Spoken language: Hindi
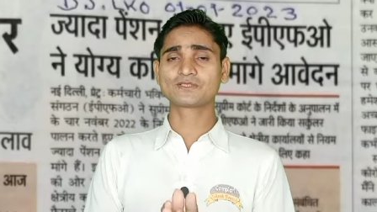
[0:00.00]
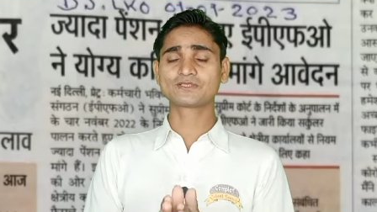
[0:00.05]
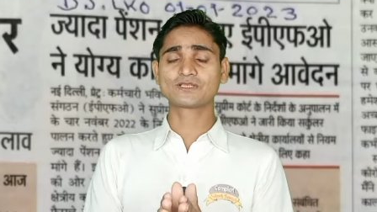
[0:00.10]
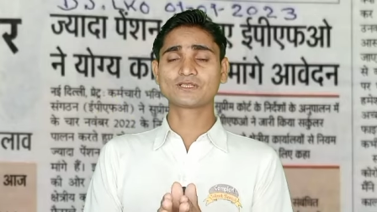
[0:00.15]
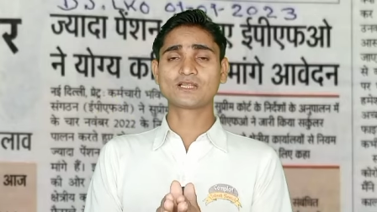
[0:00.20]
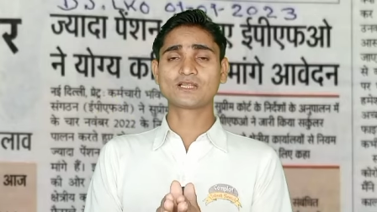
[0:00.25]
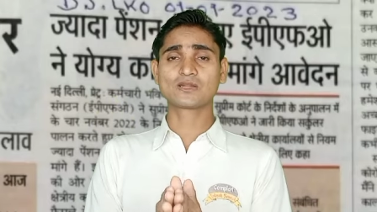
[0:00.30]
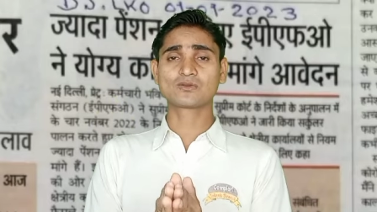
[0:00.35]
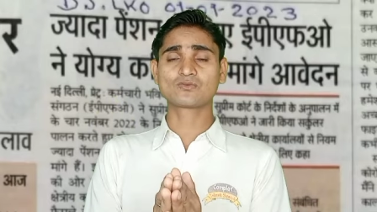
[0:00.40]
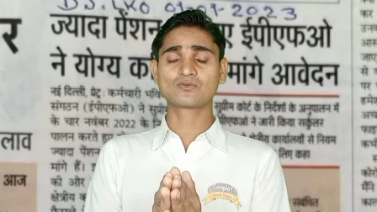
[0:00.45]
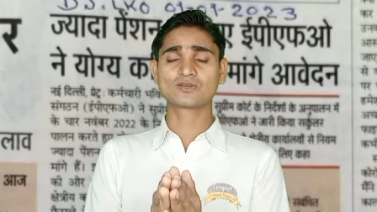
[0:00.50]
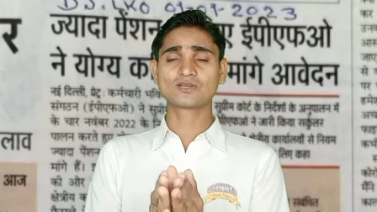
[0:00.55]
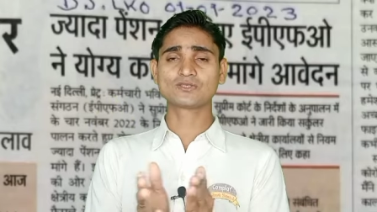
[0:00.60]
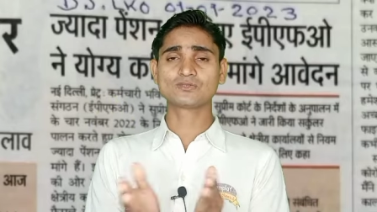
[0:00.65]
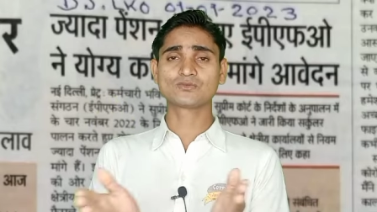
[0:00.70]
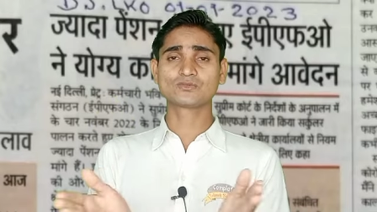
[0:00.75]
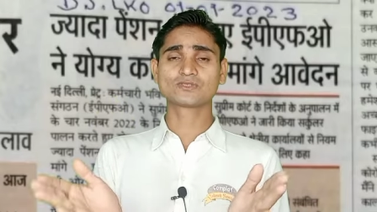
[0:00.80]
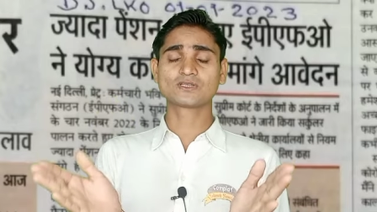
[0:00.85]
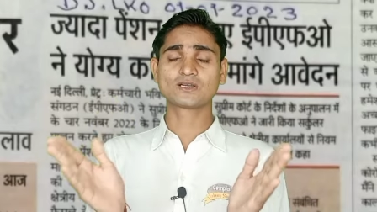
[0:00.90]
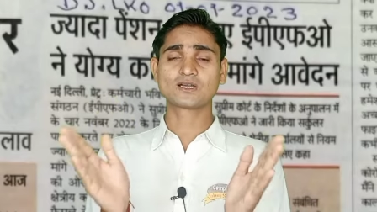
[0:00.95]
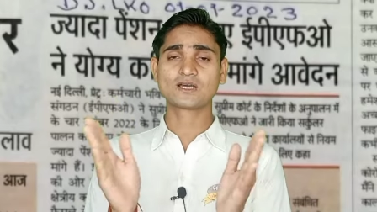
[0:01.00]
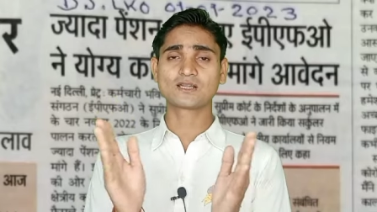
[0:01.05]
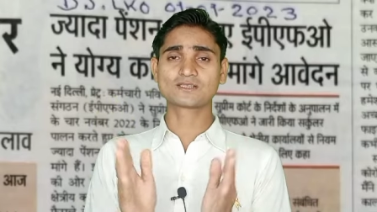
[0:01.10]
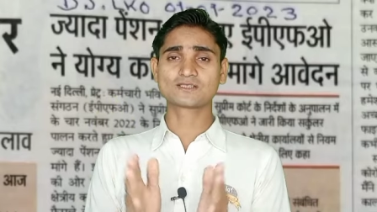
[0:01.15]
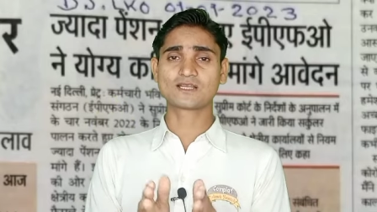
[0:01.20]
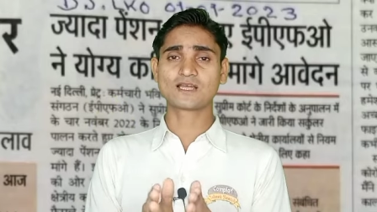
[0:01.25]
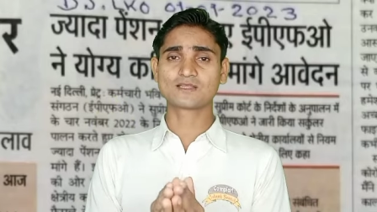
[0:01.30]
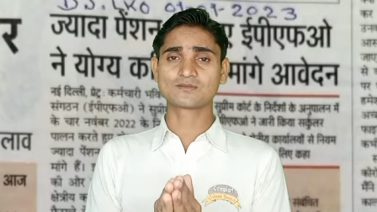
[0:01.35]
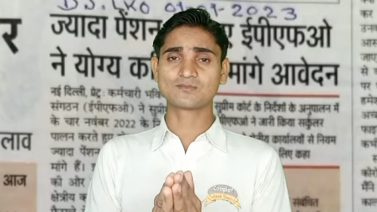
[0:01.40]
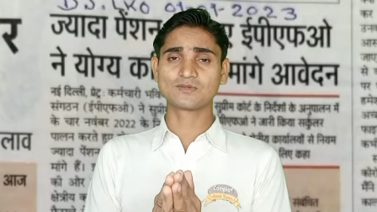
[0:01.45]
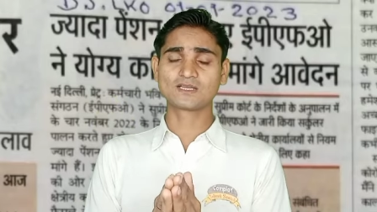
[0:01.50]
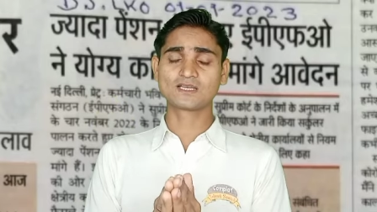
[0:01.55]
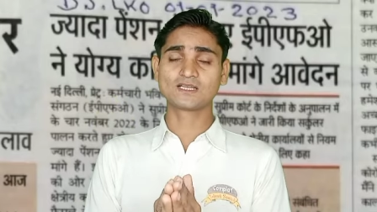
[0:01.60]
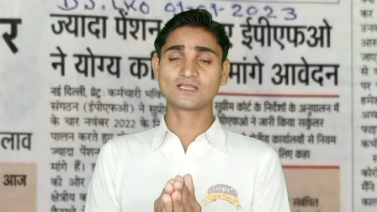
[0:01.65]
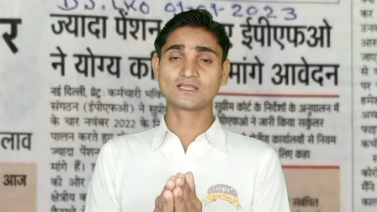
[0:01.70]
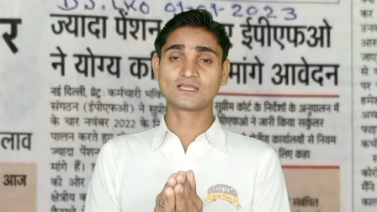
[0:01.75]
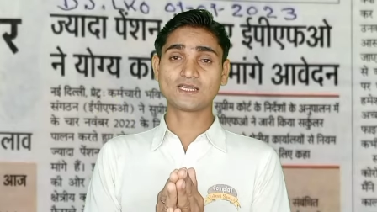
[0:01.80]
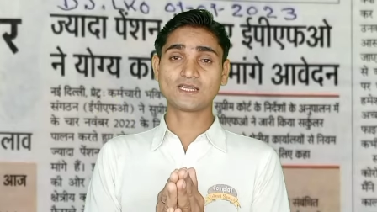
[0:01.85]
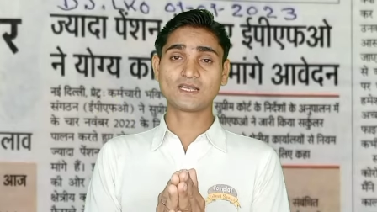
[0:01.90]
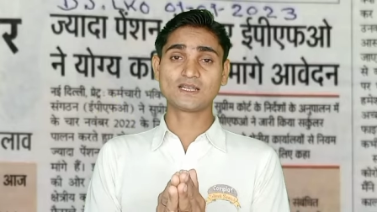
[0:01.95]
पेंशन धारकों के जो संघर्षात्मक
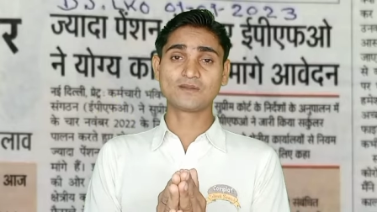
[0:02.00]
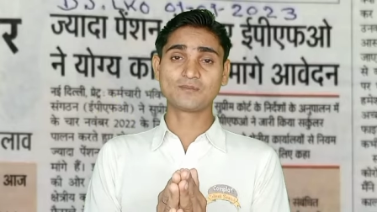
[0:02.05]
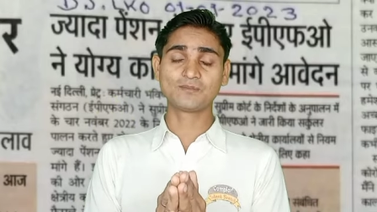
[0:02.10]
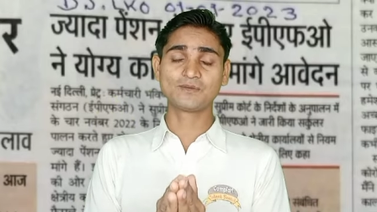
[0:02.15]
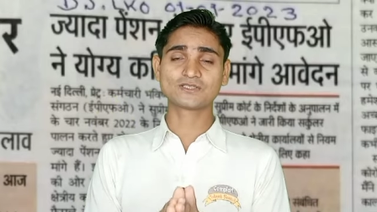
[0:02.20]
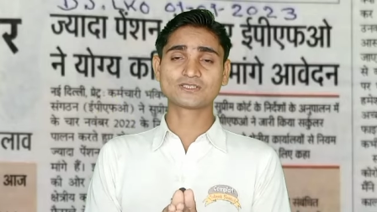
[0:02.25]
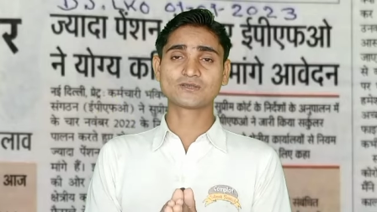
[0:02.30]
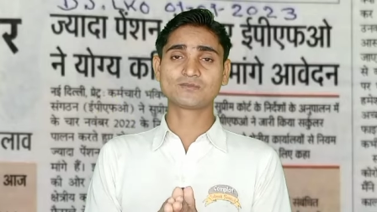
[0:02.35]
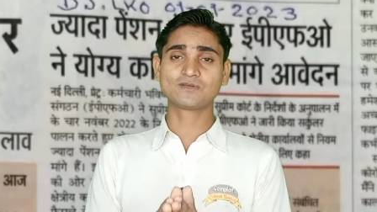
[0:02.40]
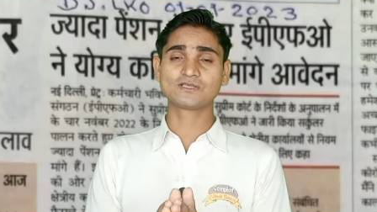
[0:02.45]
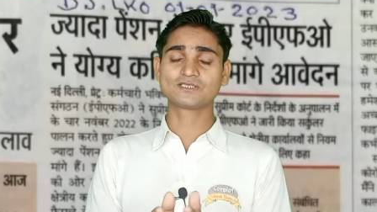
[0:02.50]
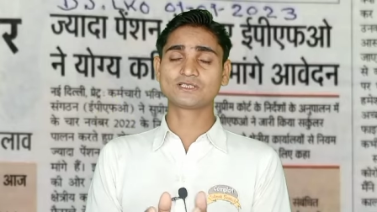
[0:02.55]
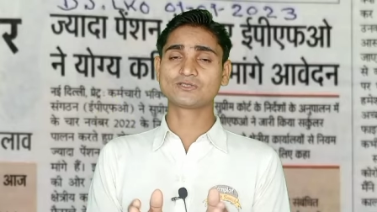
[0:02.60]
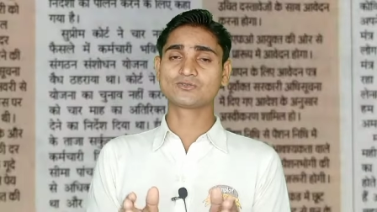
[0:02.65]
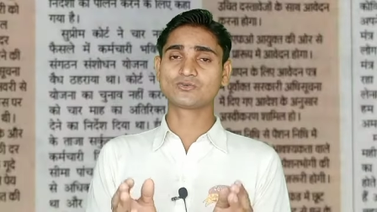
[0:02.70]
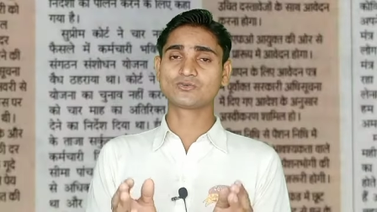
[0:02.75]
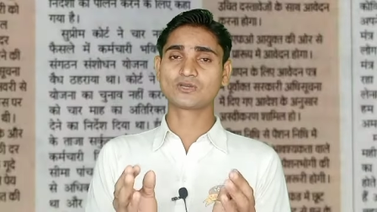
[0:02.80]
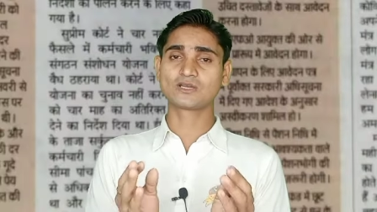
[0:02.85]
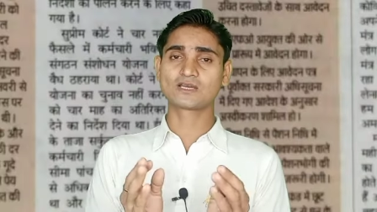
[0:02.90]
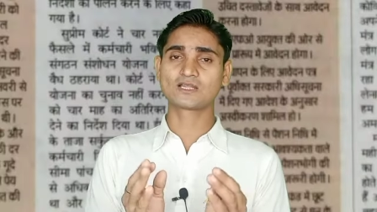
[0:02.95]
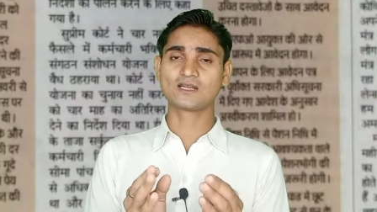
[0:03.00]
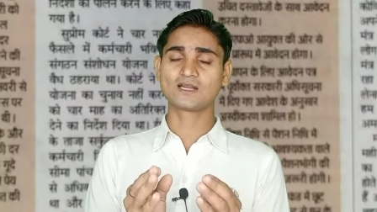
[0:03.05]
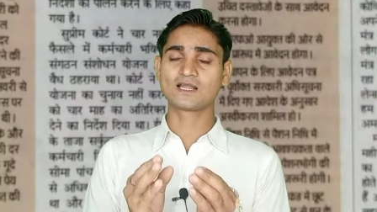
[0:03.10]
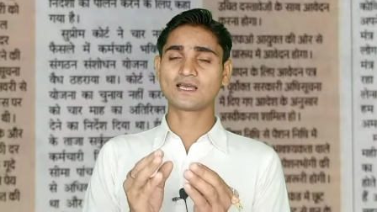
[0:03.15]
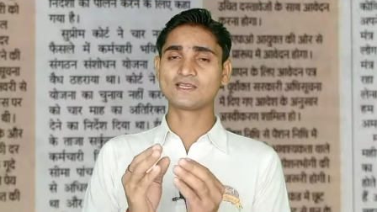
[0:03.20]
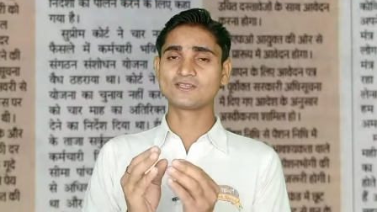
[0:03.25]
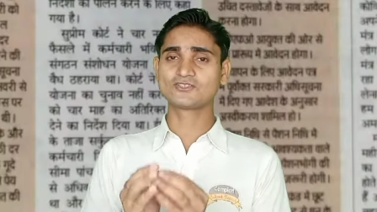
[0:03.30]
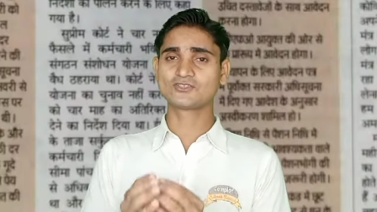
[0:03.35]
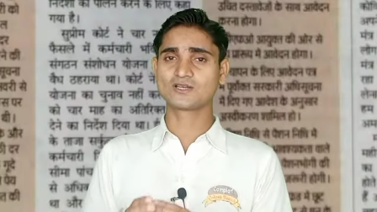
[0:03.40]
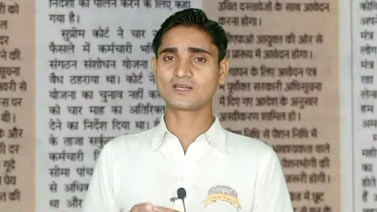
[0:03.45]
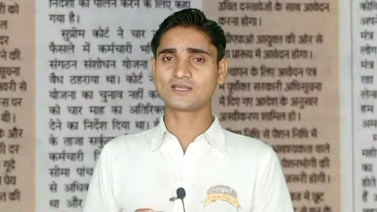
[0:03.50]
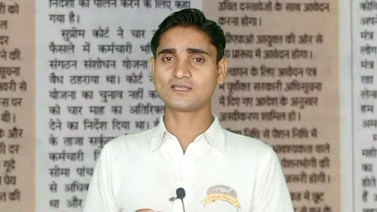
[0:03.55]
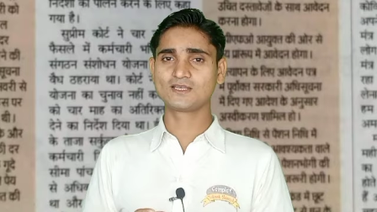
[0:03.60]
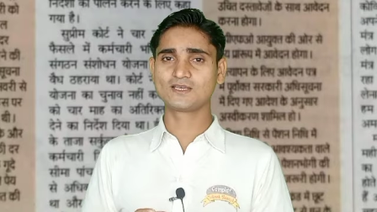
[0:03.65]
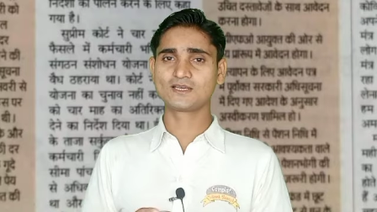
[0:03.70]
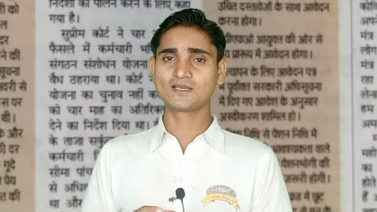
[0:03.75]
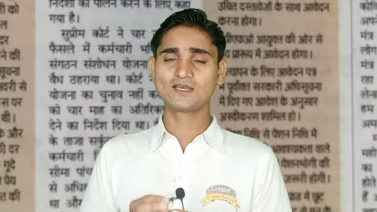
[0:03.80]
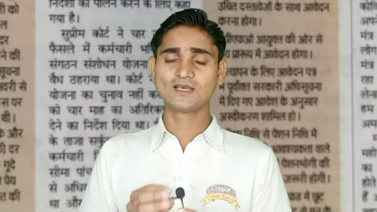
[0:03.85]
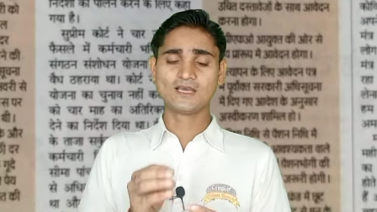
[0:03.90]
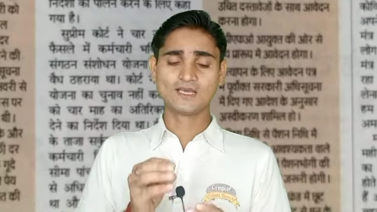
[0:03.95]
इतने लंबे समय से जो एक लड़ाई चल
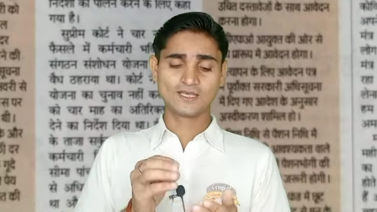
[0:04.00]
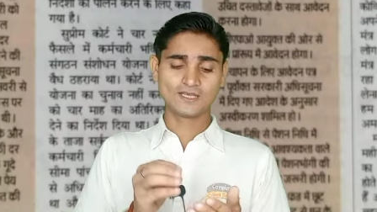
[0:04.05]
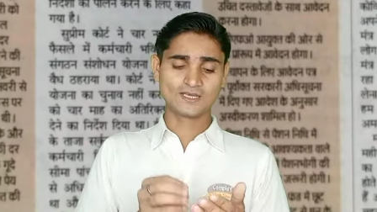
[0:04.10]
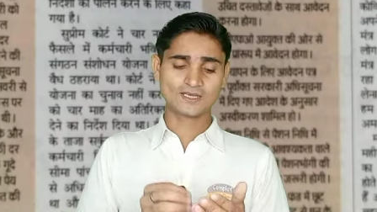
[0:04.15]
रही है